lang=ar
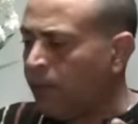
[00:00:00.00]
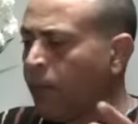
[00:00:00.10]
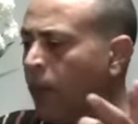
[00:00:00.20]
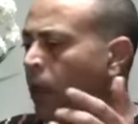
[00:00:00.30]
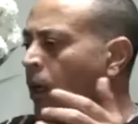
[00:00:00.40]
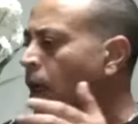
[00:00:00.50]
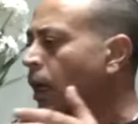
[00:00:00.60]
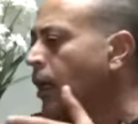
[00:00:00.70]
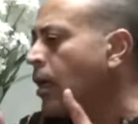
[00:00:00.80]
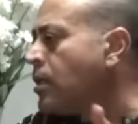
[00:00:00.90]
تمام
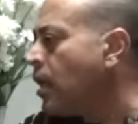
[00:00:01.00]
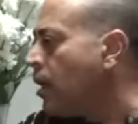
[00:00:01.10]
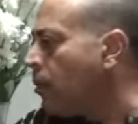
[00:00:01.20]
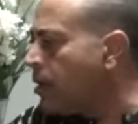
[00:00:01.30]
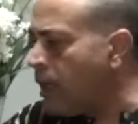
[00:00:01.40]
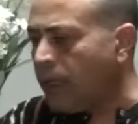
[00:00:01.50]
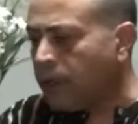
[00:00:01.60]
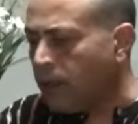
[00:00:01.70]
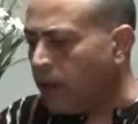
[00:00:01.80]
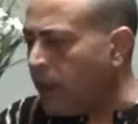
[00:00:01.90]
القصه هي مساله
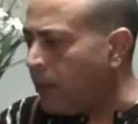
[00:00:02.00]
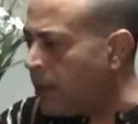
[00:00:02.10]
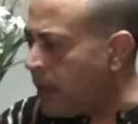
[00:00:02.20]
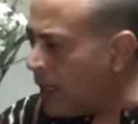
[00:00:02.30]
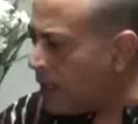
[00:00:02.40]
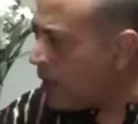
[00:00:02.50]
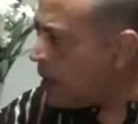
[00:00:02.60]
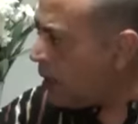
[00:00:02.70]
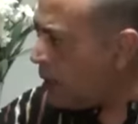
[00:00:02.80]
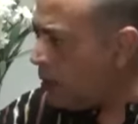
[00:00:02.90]
هي مساله
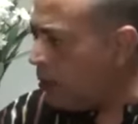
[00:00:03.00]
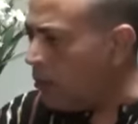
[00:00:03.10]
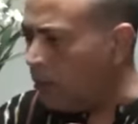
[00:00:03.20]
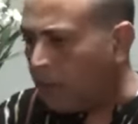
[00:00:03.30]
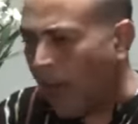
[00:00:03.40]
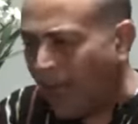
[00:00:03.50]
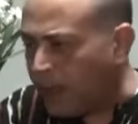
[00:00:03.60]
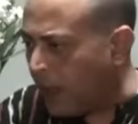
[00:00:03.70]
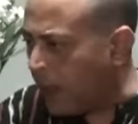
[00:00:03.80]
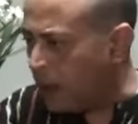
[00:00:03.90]
سياسيه
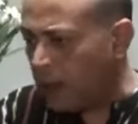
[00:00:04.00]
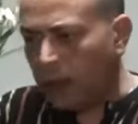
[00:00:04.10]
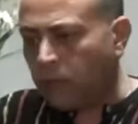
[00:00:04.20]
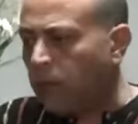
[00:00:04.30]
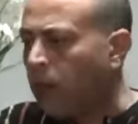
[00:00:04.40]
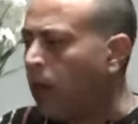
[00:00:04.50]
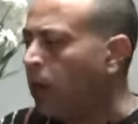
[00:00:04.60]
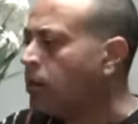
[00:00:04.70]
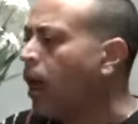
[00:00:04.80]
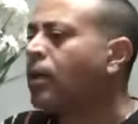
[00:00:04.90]
بحته آه.
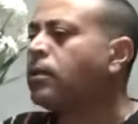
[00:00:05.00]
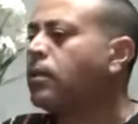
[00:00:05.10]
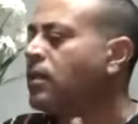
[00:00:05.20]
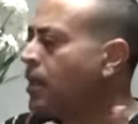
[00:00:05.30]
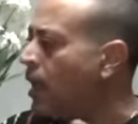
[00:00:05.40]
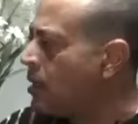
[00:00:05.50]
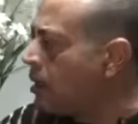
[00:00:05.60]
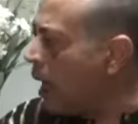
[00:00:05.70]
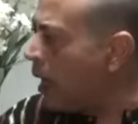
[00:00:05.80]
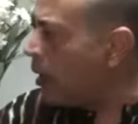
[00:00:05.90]
ما ضغط
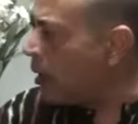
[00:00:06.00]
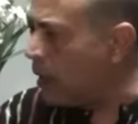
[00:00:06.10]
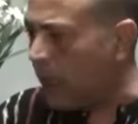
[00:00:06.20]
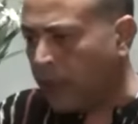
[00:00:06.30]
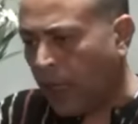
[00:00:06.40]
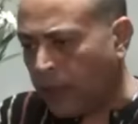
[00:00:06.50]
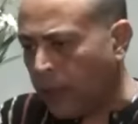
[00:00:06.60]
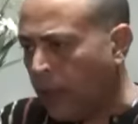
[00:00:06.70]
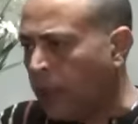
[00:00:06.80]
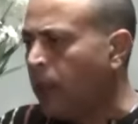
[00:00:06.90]
سياسي على القياده
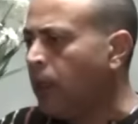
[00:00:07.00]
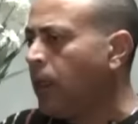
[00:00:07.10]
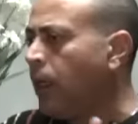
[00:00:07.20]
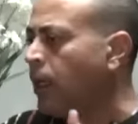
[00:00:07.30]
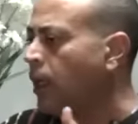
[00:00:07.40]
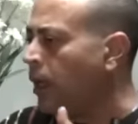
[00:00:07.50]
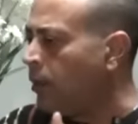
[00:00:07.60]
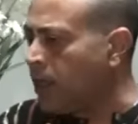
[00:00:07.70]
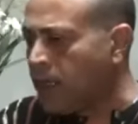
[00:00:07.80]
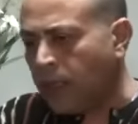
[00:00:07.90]
عندنا آه. احنا
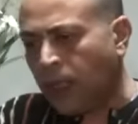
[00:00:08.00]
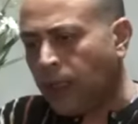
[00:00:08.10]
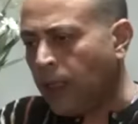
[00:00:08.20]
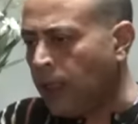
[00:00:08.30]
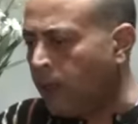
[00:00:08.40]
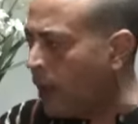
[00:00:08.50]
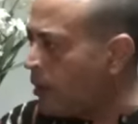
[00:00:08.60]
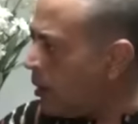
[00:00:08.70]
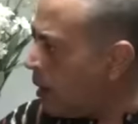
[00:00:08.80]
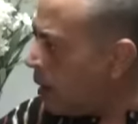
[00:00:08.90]
ما صدقنا ان احنا يبقى
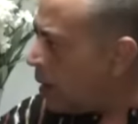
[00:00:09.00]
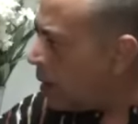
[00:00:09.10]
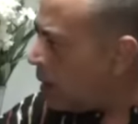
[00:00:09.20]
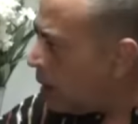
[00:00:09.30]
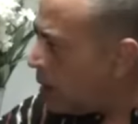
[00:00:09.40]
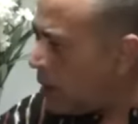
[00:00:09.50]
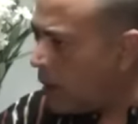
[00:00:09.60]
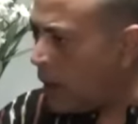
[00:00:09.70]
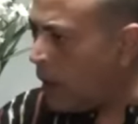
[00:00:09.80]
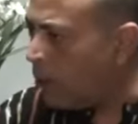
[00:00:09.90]
عندنا
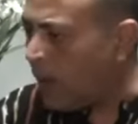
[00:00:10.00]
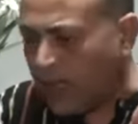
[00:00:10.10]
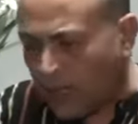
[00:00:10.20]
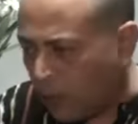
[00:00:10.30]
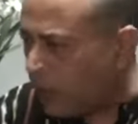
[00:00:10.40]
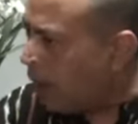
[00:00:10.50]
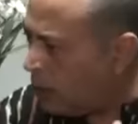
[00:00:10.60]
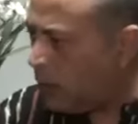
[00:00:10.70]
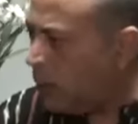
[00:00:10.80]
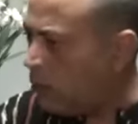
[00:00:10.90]
قياده بقينا دوله
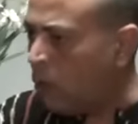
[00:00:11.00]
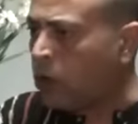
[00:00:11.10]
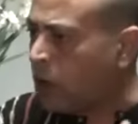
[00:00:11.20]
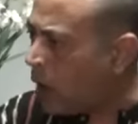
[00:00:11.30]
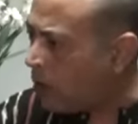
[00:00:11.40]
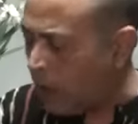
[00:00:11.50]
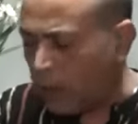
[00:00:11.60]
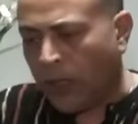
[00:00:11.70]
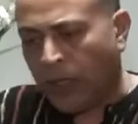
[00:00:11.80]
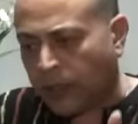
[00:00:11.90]
الحمد محترمه لله
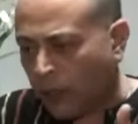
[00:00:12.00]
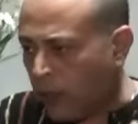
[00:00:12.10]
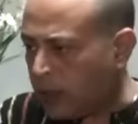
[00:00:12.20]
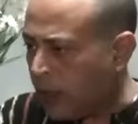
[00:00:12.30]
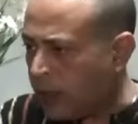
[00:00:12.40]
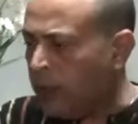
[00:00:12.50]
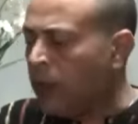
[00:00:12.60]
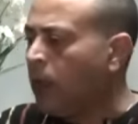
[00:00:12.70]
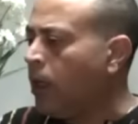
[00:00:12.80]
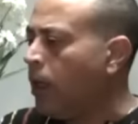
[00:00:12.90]
ورجعنا دوله لله. تاني
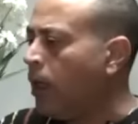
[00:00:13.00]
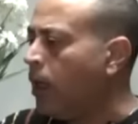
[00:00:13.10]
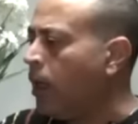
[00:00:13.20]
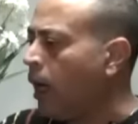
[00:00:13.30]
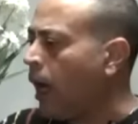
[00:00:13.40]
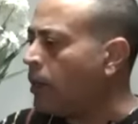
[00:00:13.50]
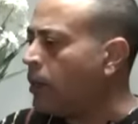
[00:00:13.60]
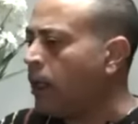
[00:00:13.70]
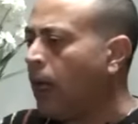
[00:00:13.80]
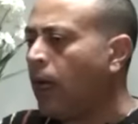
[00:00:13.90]
آه،
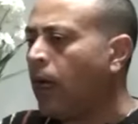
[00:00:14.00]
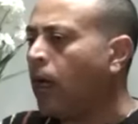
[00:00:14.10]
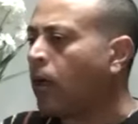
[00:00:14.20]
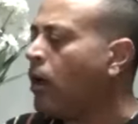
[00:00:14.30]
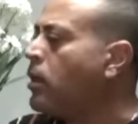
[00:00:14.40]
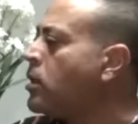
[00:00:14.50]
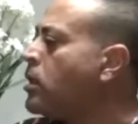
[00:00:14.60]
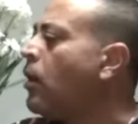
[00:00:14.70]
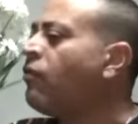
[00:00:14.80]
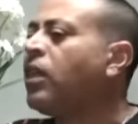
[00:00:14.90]
عندنا
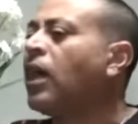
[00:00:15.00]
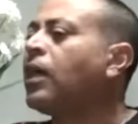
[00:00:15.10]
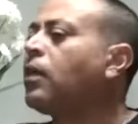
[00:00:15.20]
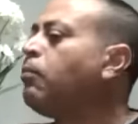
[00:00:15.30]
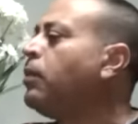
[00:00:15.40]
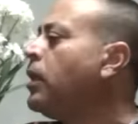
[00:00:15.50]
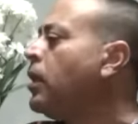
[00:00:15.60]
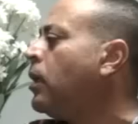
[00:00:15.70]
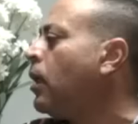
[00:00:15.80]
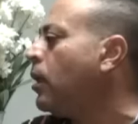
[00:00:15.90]
رئيس يفتخر
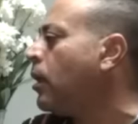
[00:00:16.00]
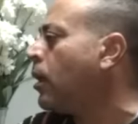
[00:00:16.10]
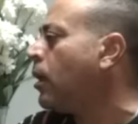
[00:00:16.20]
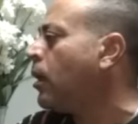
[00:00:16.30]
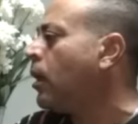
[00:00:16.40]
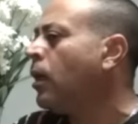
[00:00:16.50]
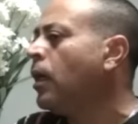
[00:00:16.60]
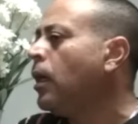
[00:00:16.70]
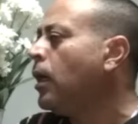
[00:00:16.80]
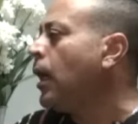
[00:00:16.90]
به آه،
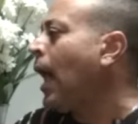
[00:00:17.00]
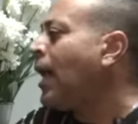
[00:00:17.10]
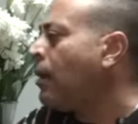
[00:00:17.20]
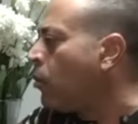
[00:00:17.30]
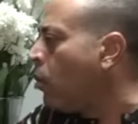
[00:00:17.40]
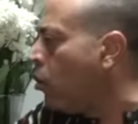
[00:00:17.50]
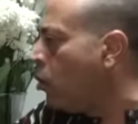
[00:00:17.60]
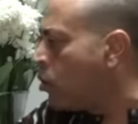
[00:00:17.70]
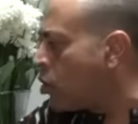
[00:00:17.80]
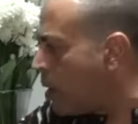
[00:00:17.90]
كل العالم مصر. كله
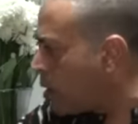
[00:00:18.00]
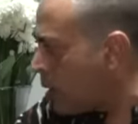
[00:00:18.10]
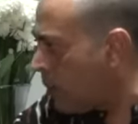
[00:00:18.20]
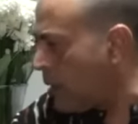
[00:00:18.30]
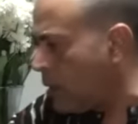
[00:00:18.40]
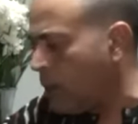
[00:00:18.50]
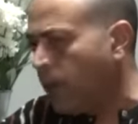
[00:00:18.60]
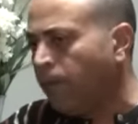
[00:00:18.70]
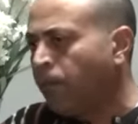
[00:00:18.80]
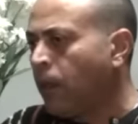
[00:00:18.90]
مش مصر بس
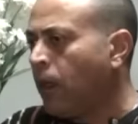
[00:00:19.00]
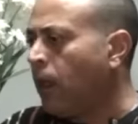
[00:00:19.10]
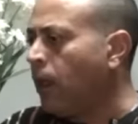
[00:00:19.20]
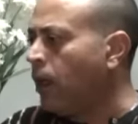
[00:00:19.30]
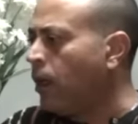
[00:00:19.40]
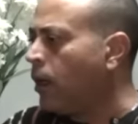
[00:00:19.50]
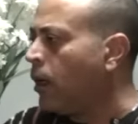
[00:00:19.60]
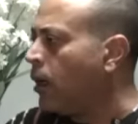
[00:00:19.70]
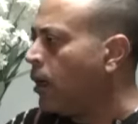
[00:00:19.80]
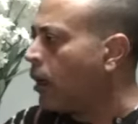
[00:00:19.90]
صحيح
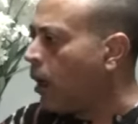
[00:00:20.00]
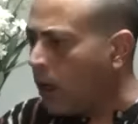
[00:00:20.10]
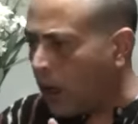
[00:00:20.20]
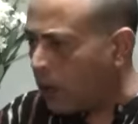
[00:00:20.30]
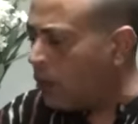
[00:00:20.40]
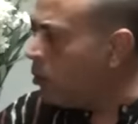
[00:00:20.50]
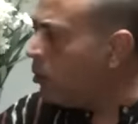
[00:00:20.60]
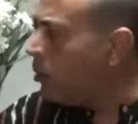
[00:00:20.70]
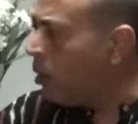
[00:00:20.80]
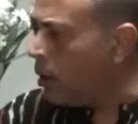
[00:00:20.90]
آه، رجل
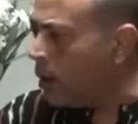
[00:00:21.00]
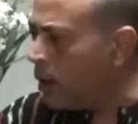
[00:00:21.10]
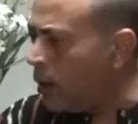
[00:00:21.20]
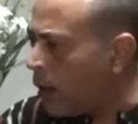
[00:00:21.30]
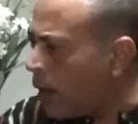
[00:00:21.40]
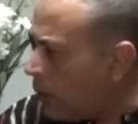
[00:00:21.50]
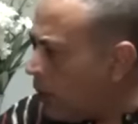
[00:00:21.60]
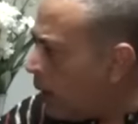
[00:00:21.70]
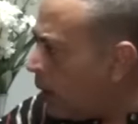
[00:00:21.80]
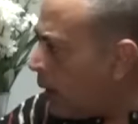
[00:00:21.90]
راجل
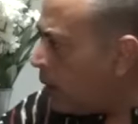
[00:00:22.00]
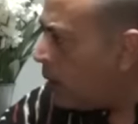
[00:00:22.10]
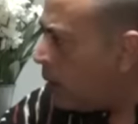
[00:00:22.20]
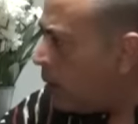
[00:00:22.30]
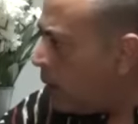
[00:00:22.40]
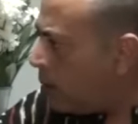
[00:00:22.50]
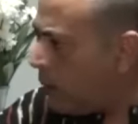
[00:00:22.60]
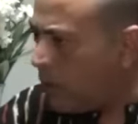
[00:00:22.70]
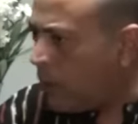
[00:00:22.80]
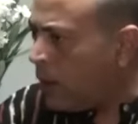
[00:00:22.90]
يعني
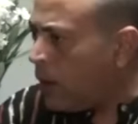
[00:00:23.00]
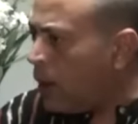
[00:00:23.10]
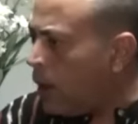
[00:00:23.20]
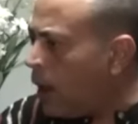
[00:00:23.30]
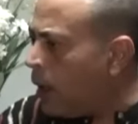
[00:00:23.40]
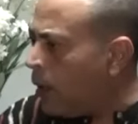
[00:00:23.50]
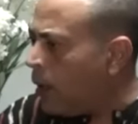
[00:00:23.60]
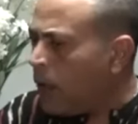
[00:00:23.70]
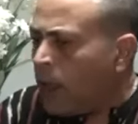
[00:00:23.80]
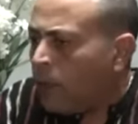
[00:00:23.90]
اشتغل يعني
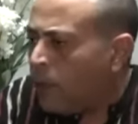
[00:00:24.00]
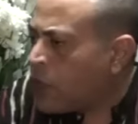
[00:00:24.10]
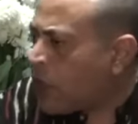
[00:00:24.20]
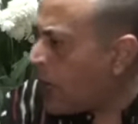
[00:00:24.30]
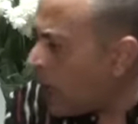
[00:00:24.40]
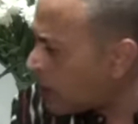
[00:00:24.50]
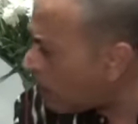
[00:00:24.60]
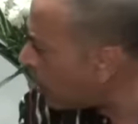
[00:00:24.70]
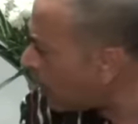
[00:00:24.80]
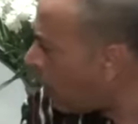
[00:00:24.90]
يمكن بيشتغل اكتر
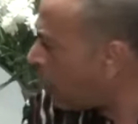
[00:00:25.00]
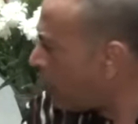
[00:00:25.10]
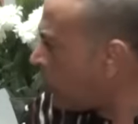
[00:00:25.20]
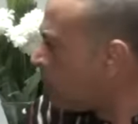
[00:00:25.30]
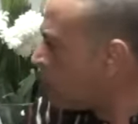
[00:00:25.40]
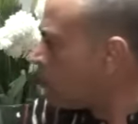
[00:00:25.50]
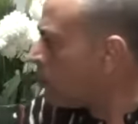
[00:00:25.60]
من اي واحد فينا صحيح